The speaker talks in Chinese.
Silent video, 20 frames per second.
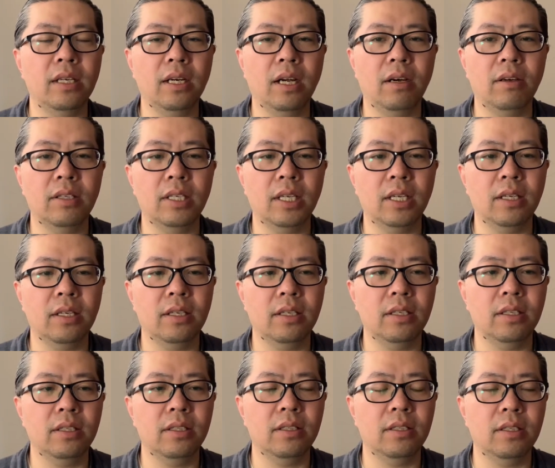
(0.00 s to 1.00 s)
然后这
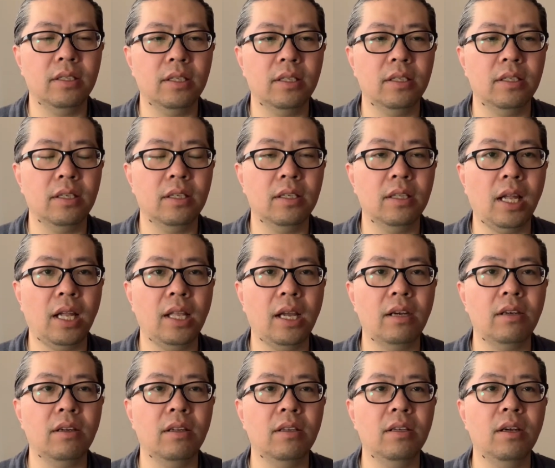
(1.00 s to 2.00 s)
个，这这个这个大迦
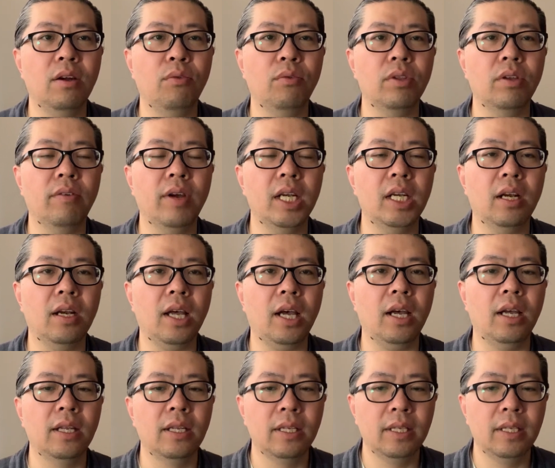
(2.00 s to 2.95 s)
叶的任务就完成了，